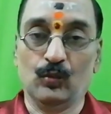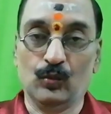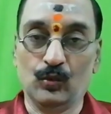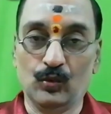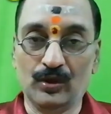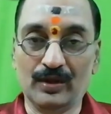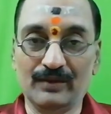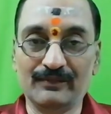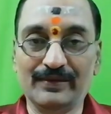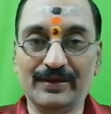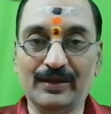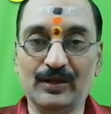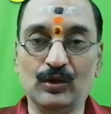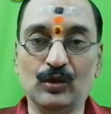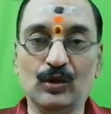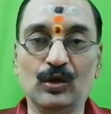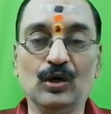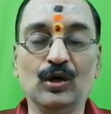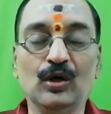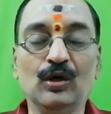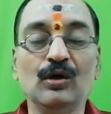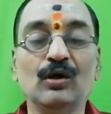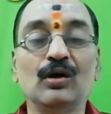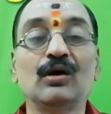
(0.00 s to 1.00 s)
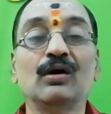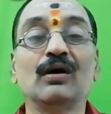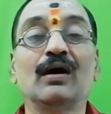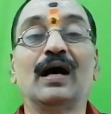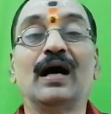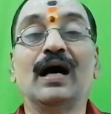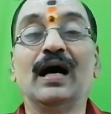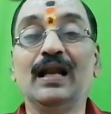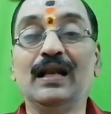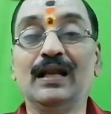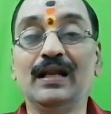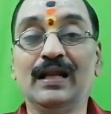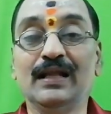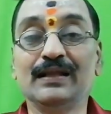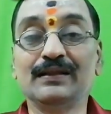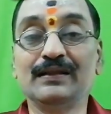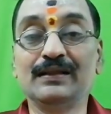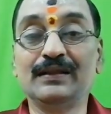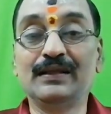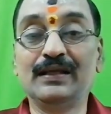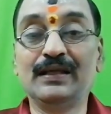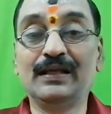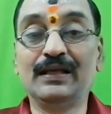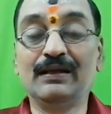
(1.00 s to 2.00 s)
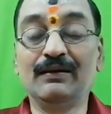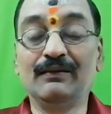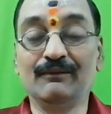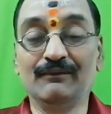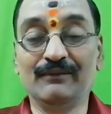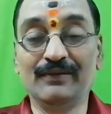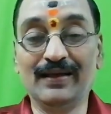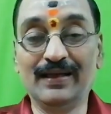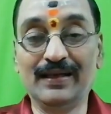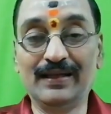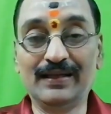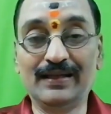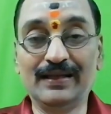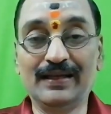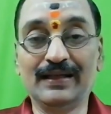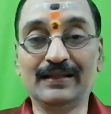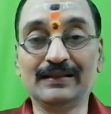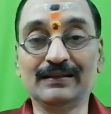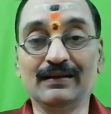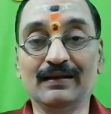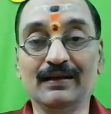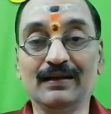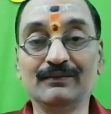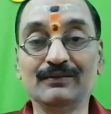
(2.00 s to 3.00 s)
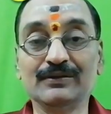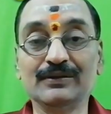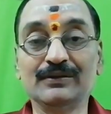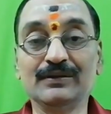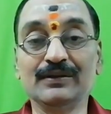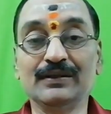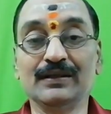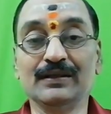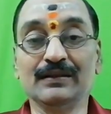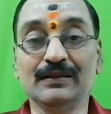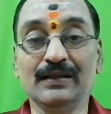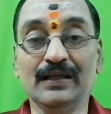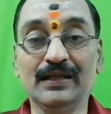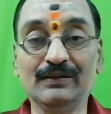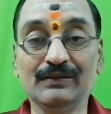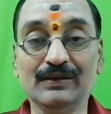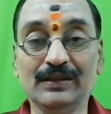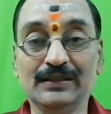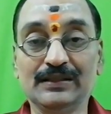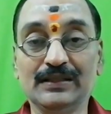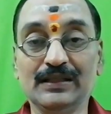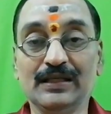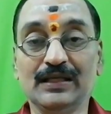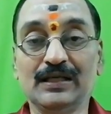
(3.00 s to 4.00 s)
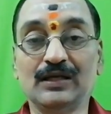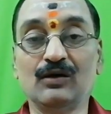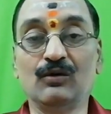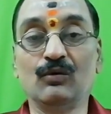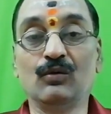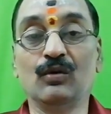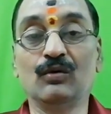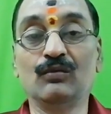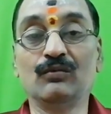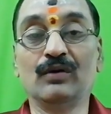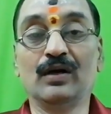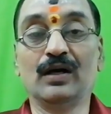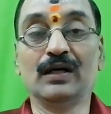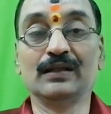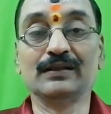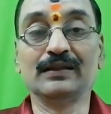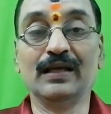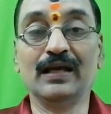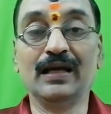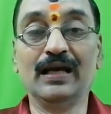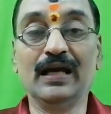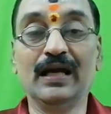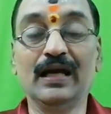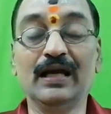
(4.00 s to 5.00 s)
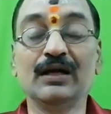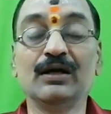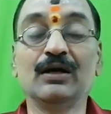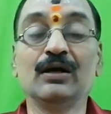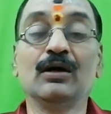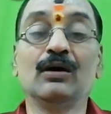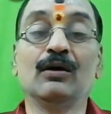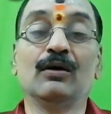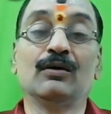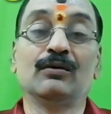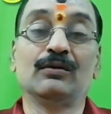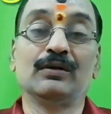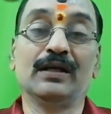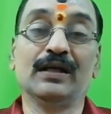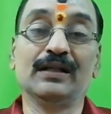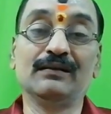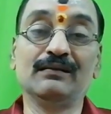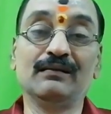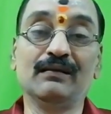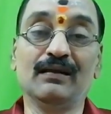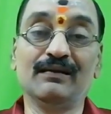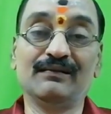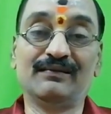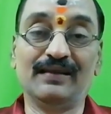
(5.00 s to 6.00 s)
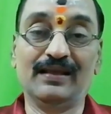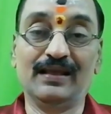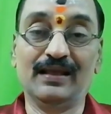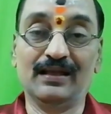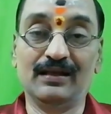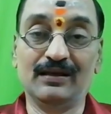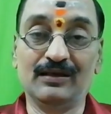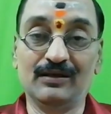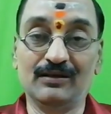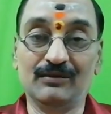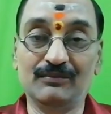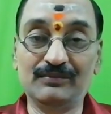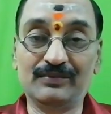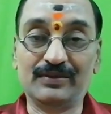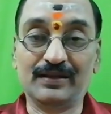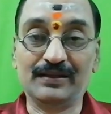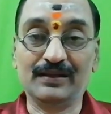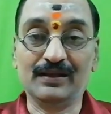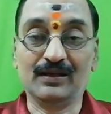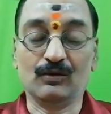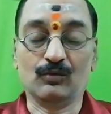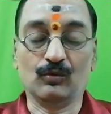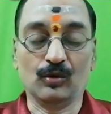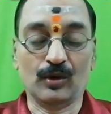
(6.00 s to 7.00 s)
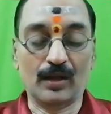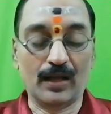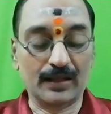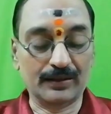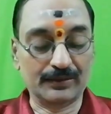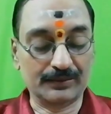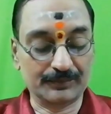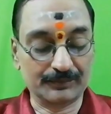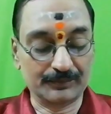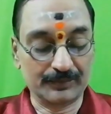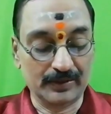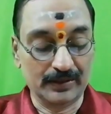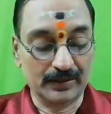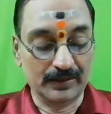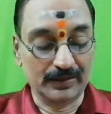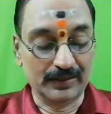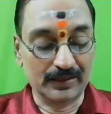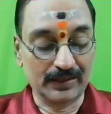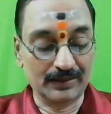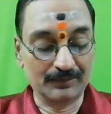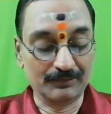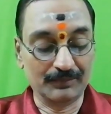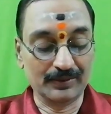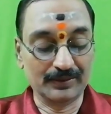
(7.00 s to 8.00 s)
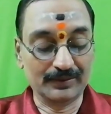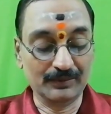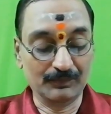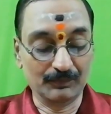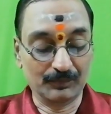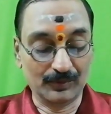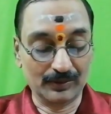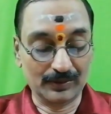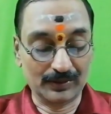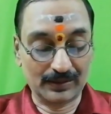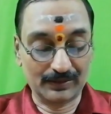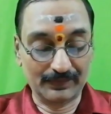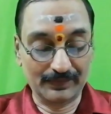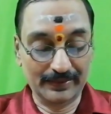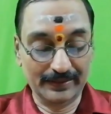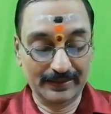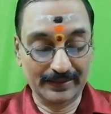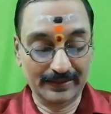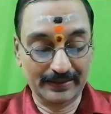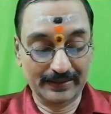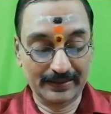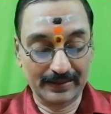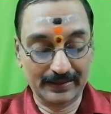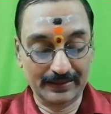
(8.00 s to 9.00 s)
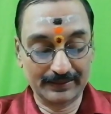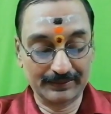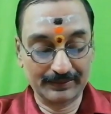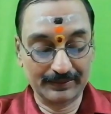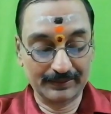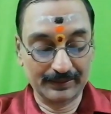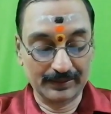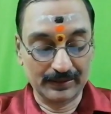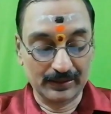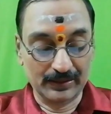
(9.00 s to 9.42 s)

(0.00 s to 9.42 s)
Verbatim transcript: உணவையோ அல்லது வேறு ஏதாவது தெய்வத்துக்கு ஒவ்வாத எந்த செயலையும் செய்யக்கூடாது என்பது போன்றவை இருக்கிறது